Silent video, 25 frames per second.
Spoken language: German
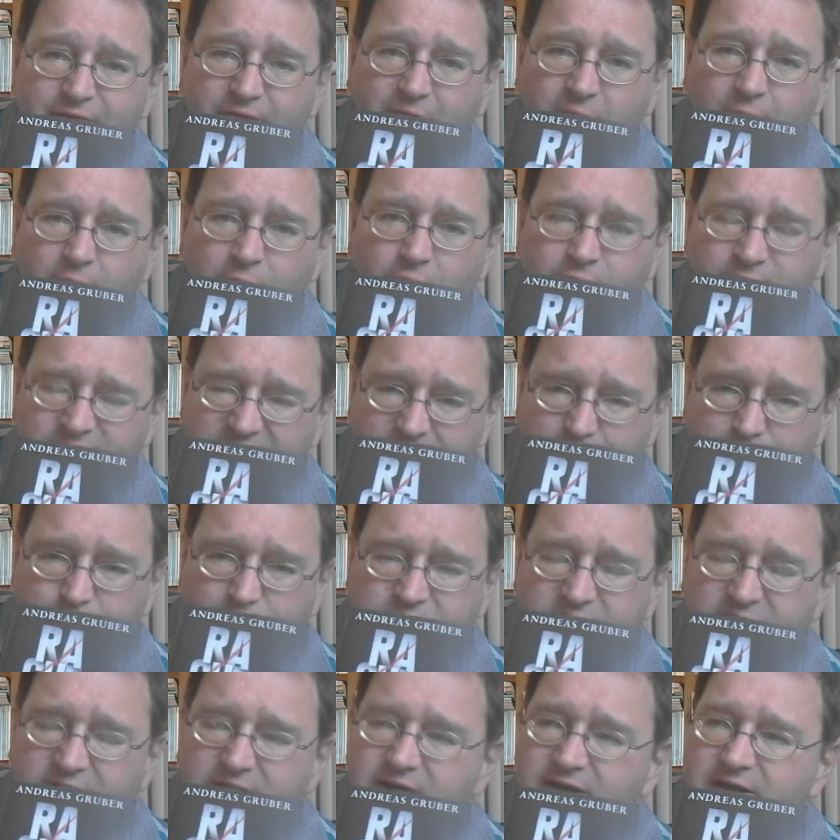Frau, mit der
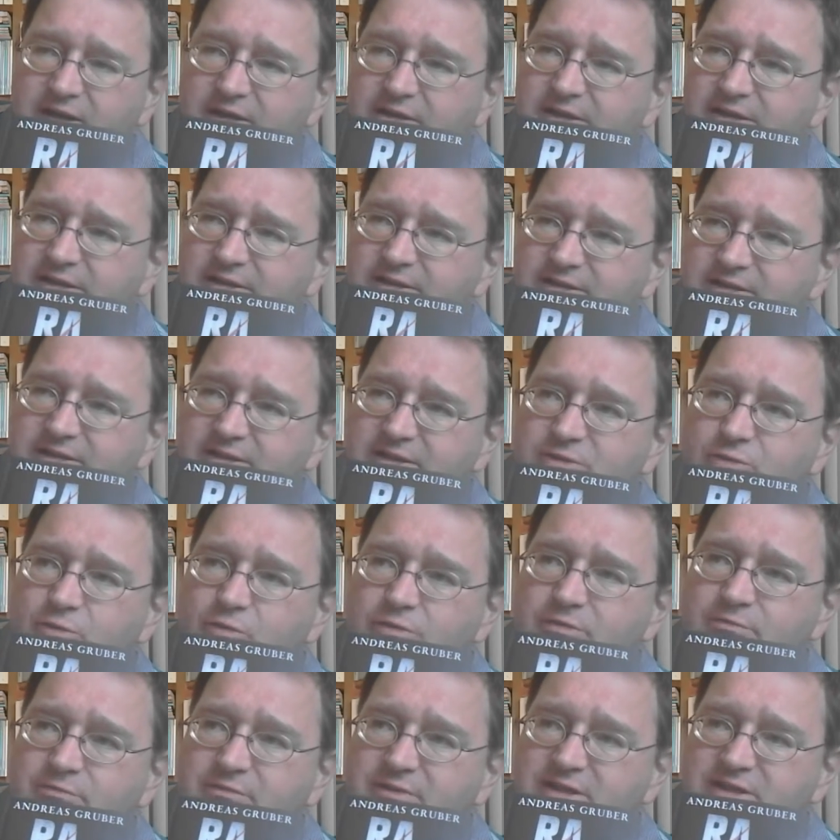Mutter äh, dieses
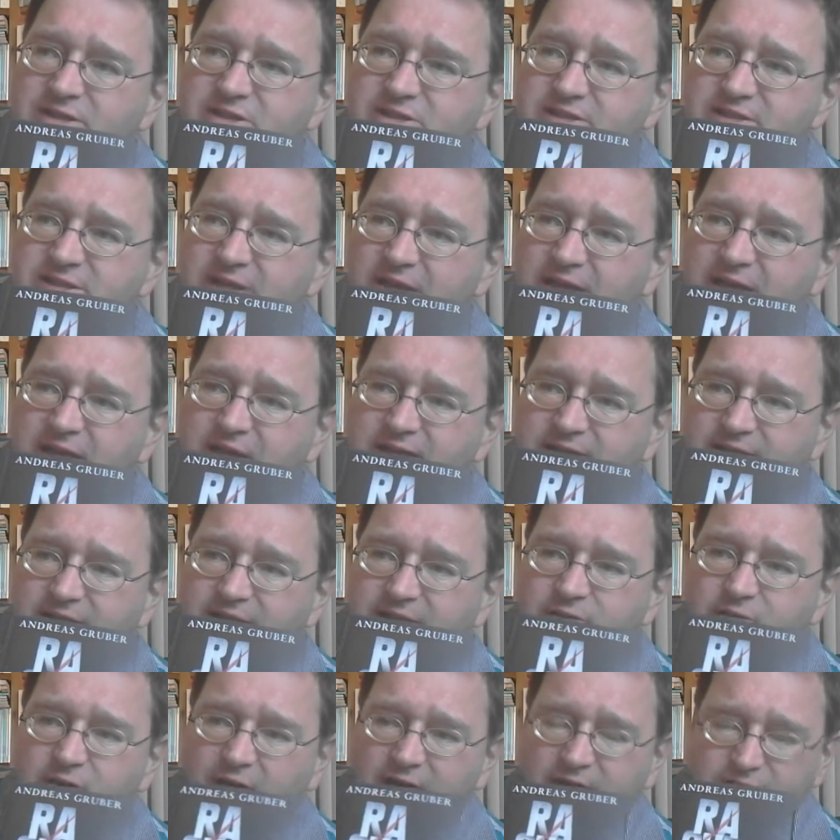toten Mädchens,
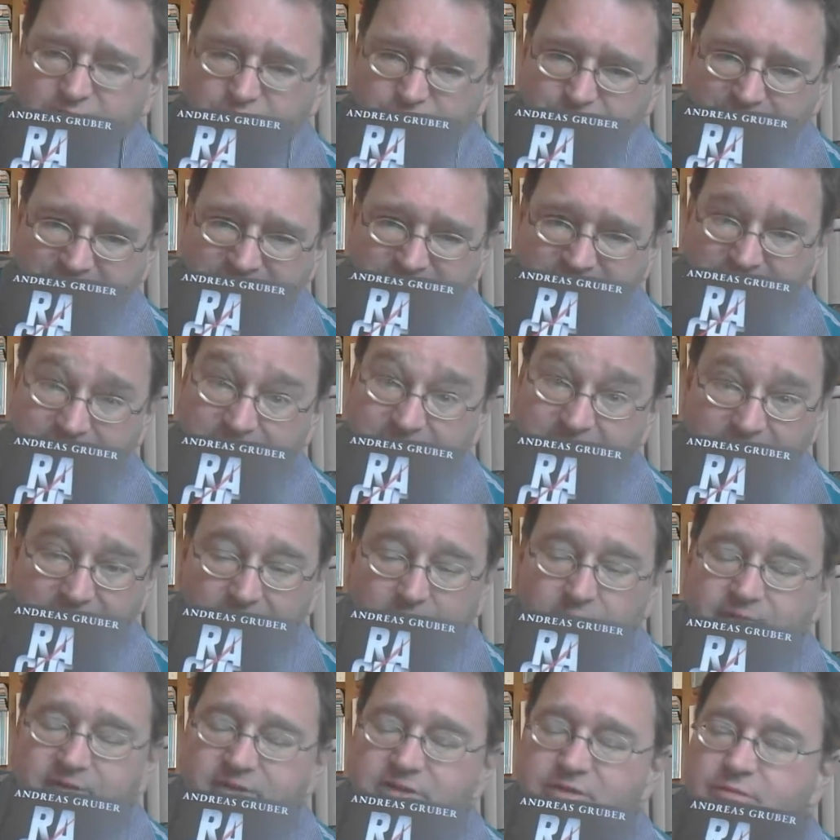die noch eine Schwester hatte, die
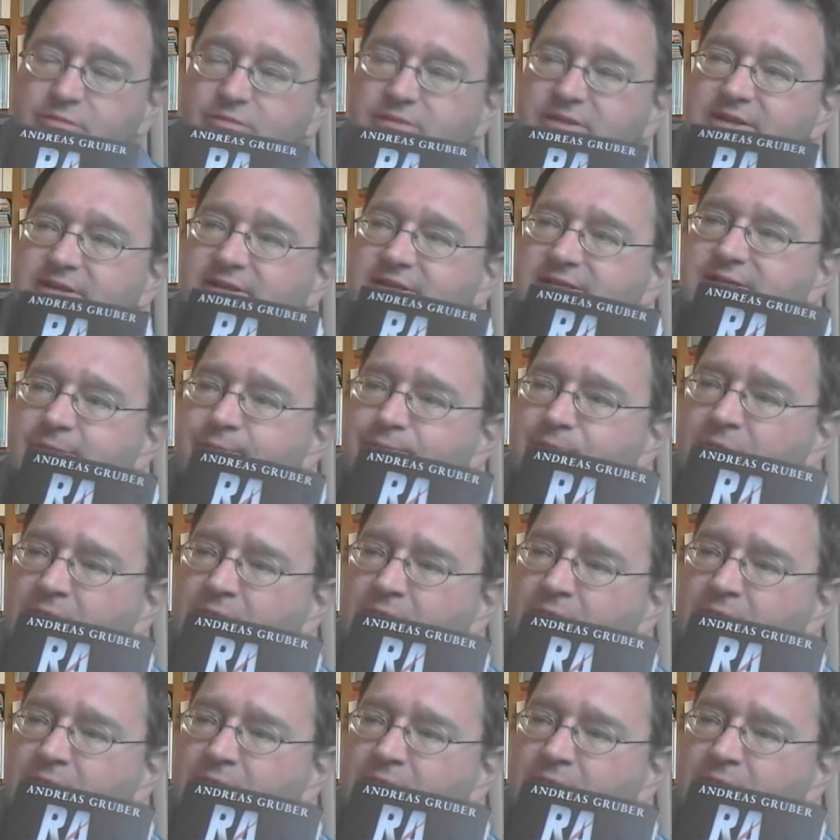auch verschwunden ist.